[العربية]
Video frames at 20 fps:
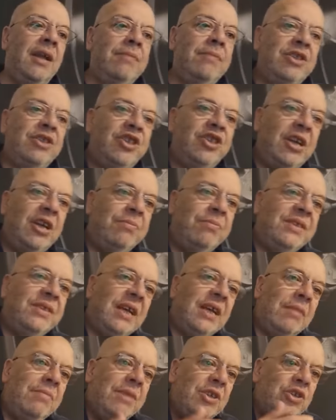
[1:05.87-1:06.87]
باش الشعب
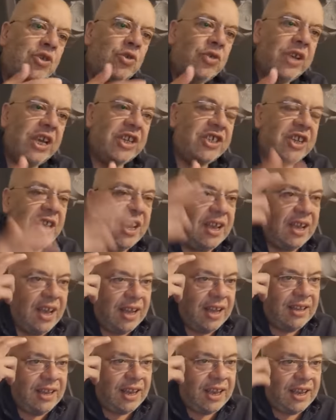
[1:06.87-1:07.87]
تاعنا ما يتشوكاش
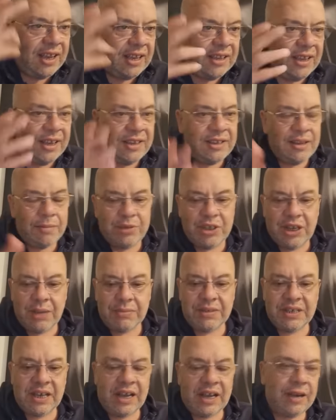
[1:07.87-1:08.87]
هذه قياده كي تحب الشعب
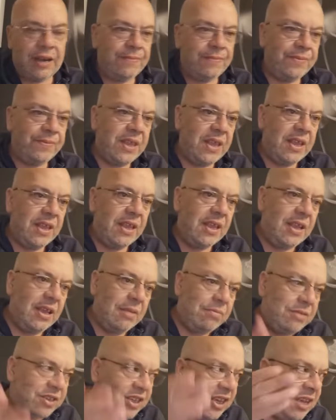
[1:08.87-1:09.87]
تاعها
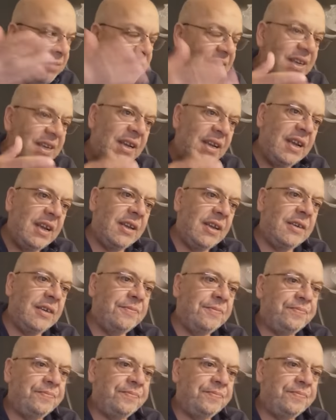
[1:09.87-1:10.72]
ماشي كيما تاعنا حنا